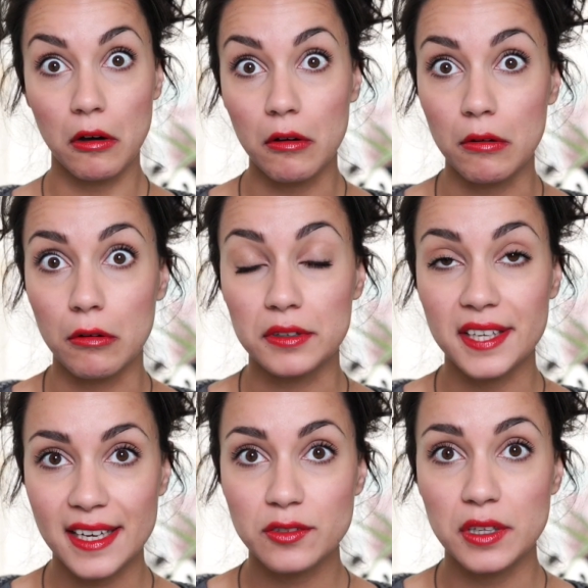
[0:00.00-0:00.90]
euh,
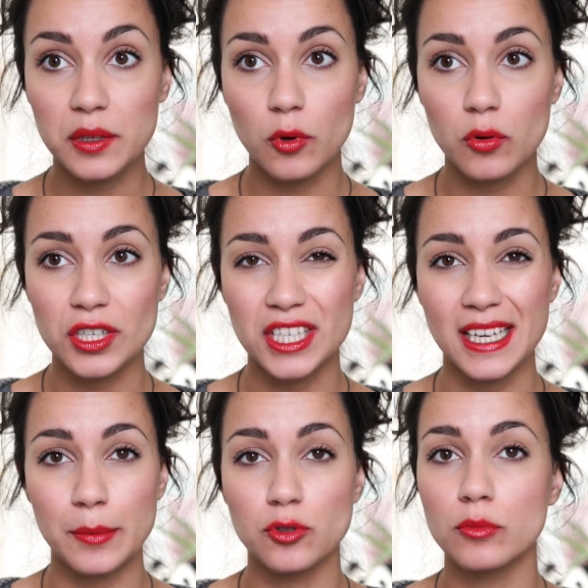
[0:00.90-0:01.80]
très honnêtement,
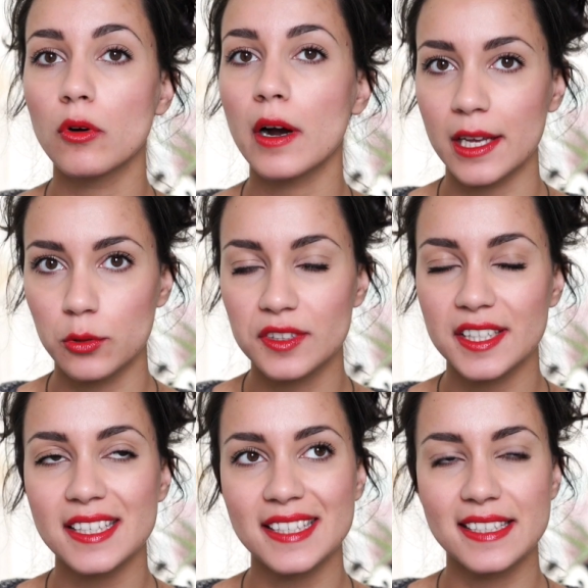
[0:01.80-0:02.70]
j'ai absolument rien
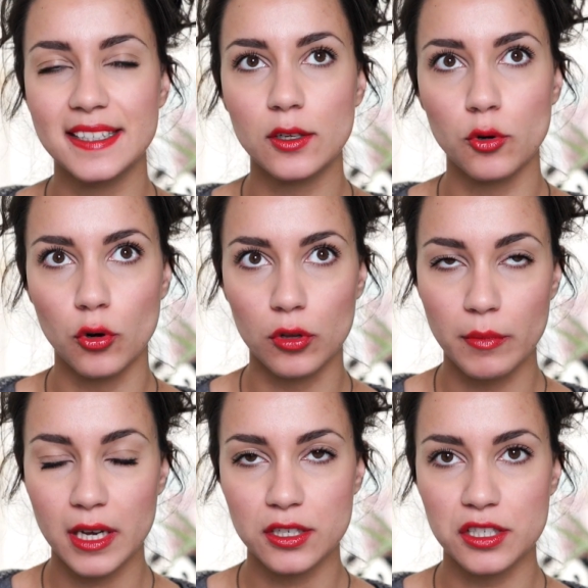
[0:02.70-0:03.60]
noté, si ce n'est que le
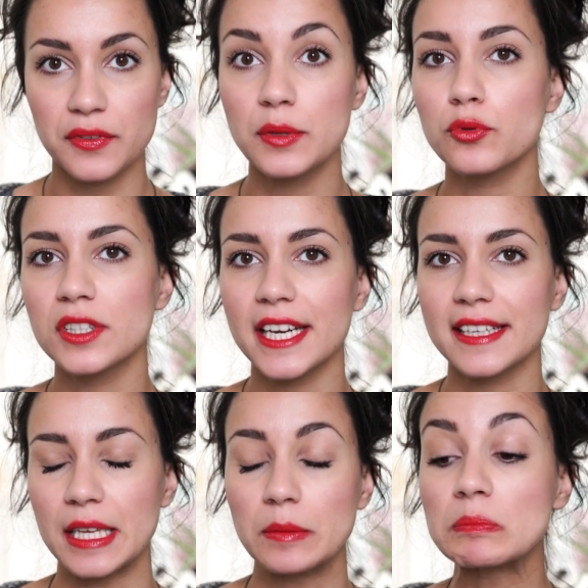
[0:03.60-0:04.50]
lendemain, j'ai fait une poussée
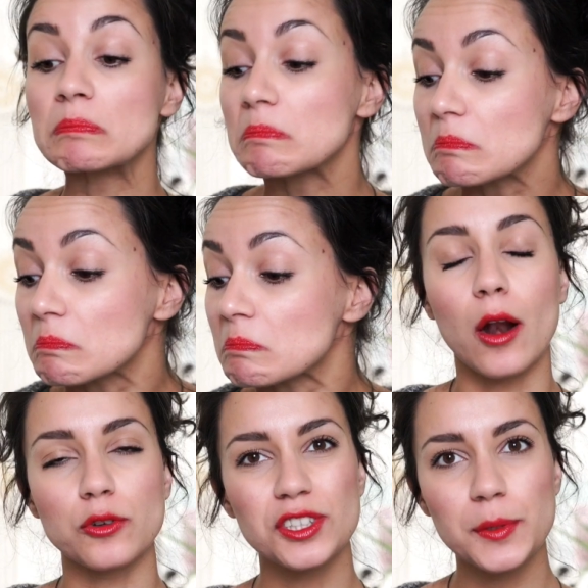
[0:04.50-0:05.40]
d'acné.
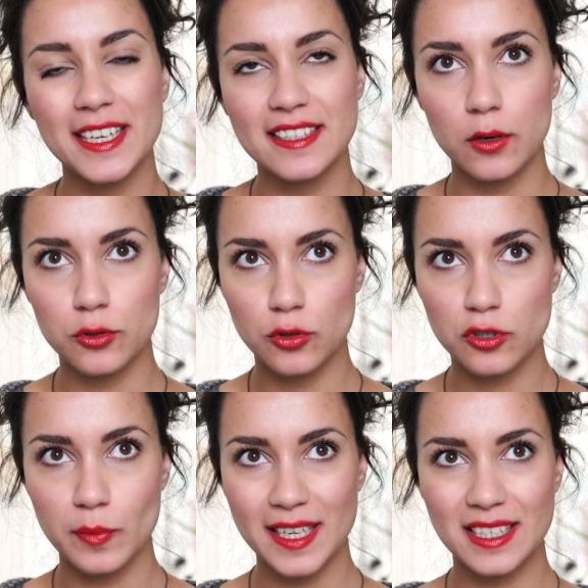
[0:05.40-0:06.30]
Alors je dis pas que c'est à cause
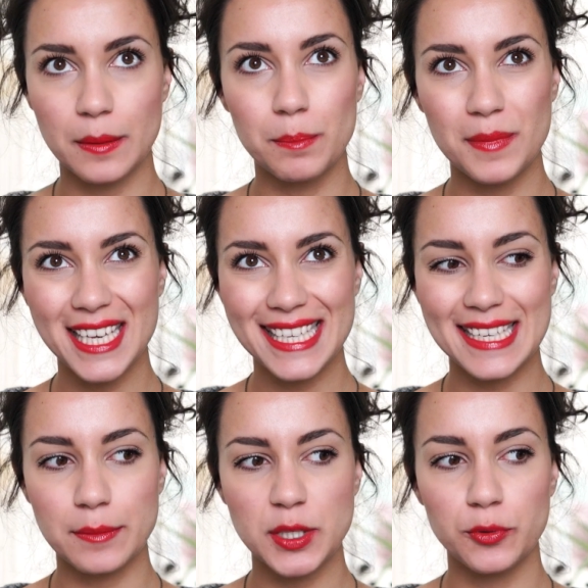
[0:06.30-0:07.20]
de ce masque, mais
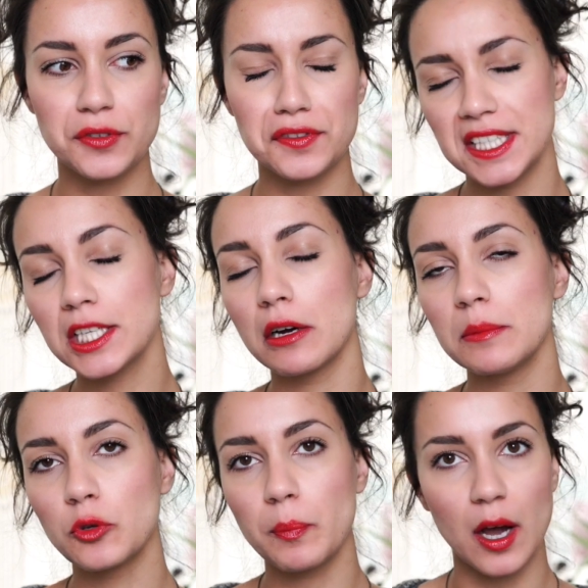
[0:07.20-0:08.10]
c'est un petit peu difficile quand
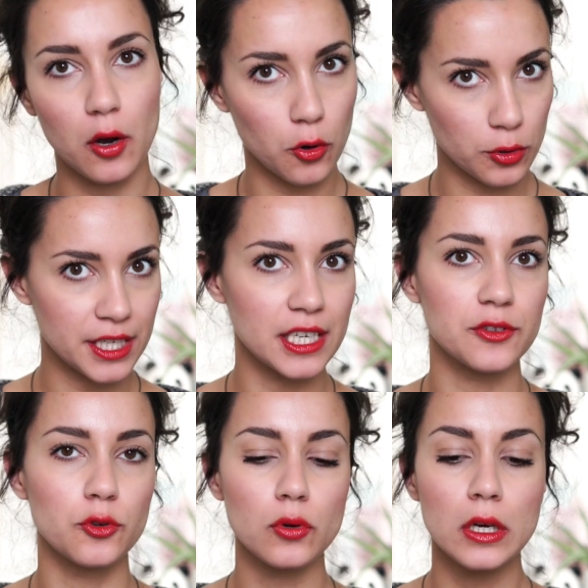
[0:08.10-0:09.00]
même de pas relier
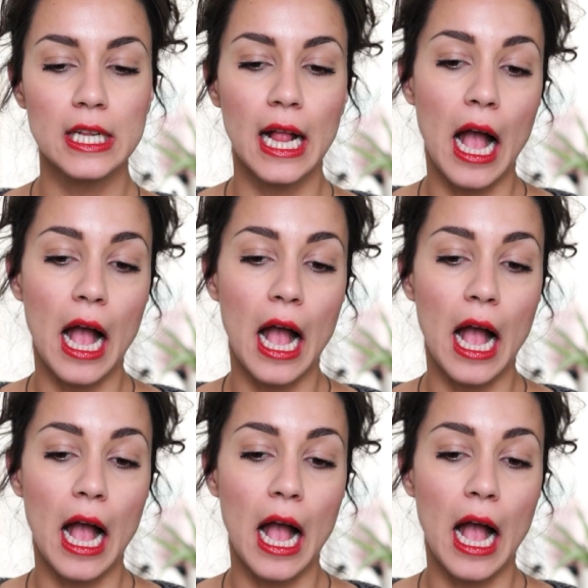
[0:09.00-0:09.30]
les deux.